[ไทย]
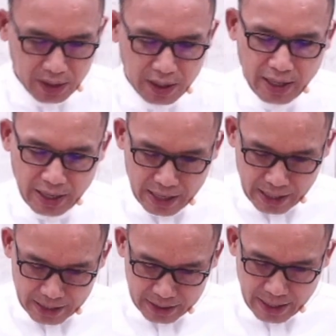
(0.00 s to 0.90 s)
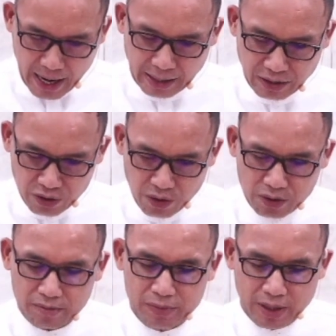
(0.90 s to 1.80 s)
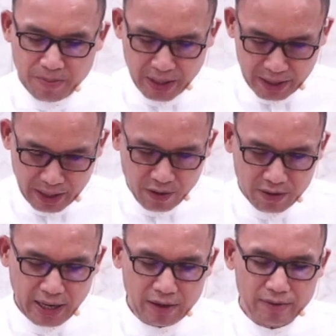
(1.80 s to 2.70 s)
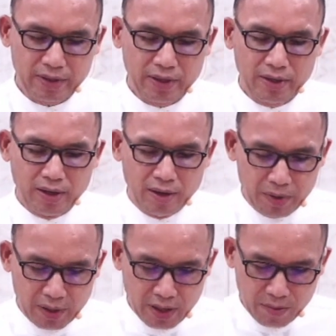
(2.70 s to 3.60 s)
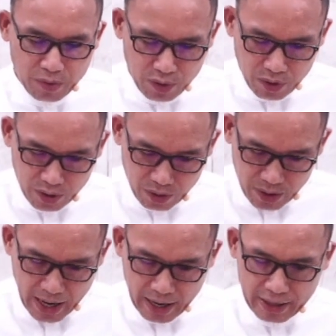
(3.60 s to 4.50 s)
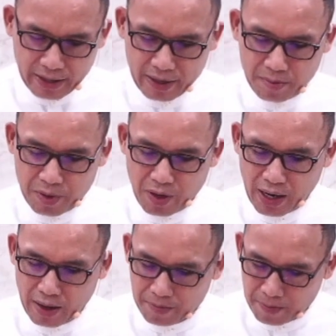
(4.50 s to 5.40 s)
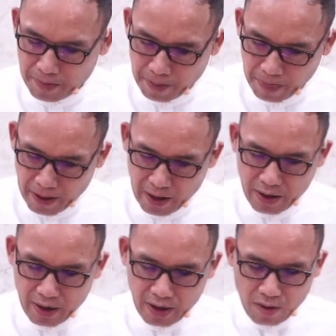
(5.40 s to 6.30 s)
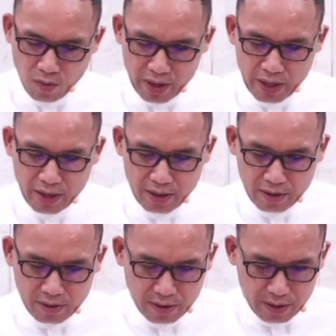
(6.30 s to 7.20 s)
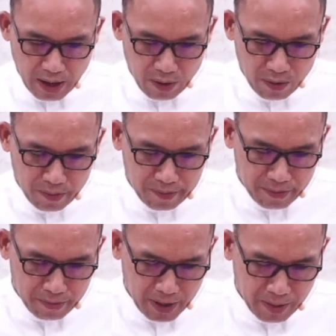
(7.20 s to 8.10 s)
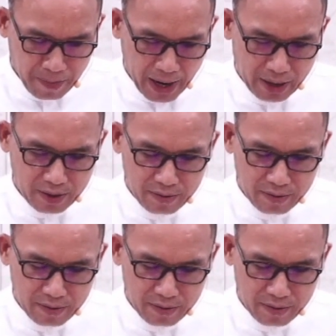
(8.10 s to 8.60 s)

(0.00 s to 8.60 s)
การอธิษฐานถืออดเพื่อประเทศของเรา เพื่อผู้คนหลงหาย พี่น้องครับ นะ วันนี้เรามีแผน